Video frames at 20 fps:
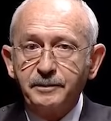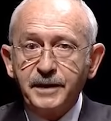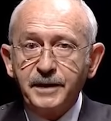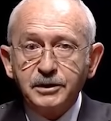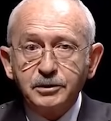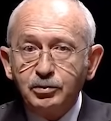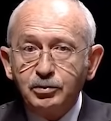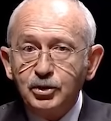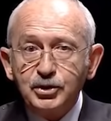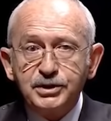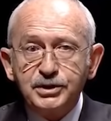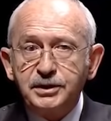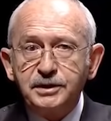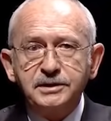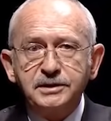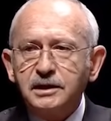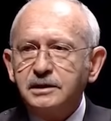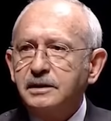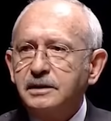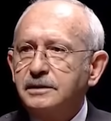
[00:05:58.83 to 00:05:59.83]
Peki bu
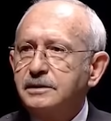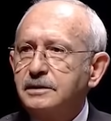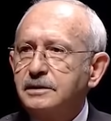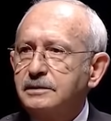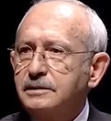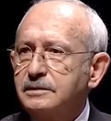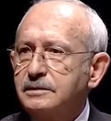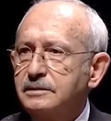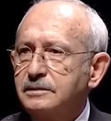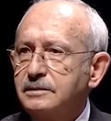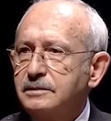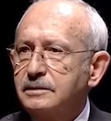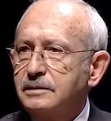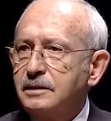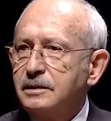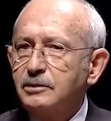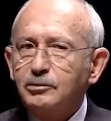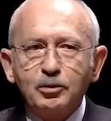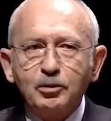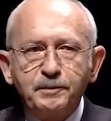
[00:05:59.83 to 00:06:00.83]
işsizlik nedir?
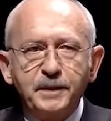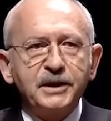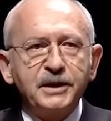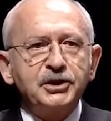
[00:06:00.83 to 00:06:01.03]
Bu